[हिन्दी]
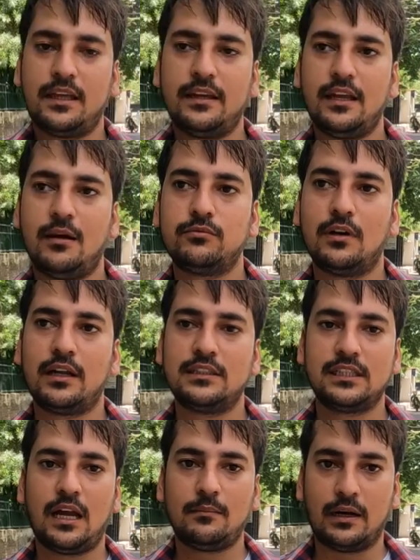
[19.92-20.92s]
बताया कि आपको अगर
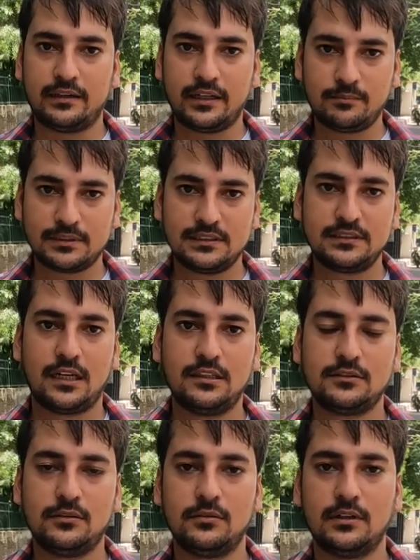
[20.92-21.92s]
इसे आप हंड्रेड परसेंट
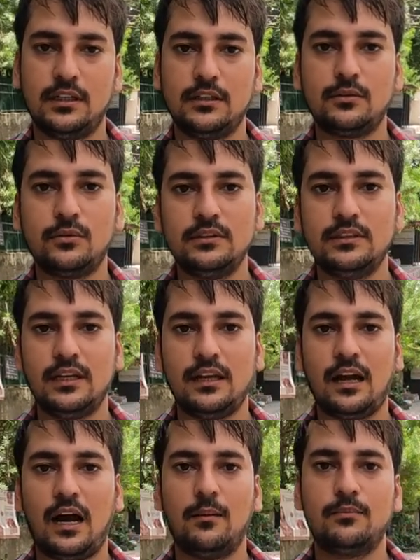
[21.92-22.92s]
चार्ज करोगे तो
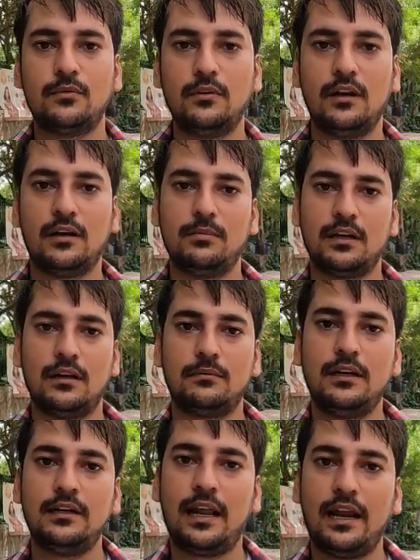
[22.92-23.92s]
ये आपको लगभग
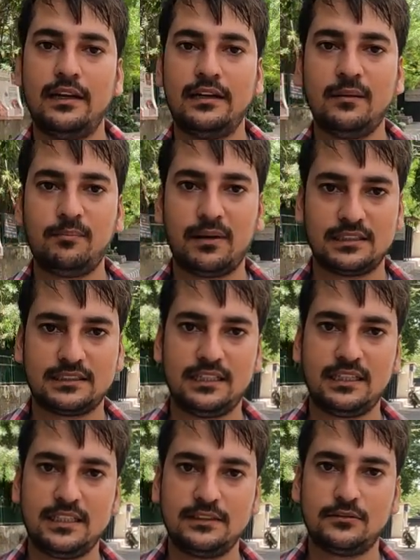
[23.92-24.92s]
लगभग नाइन्टी प्लस
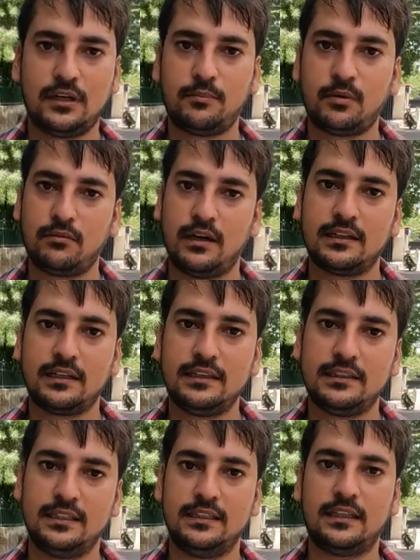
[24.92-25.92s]
की रेंज जो है प्रोवाइड
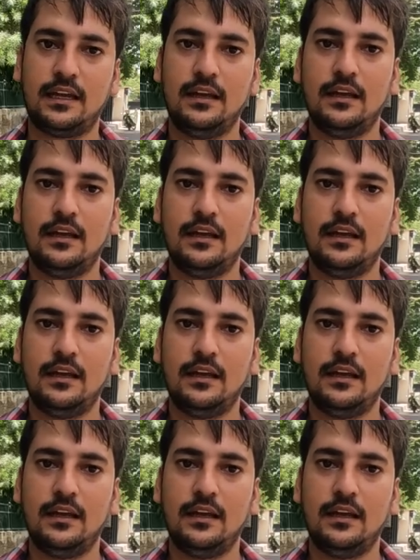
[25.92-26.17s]
करके दे देता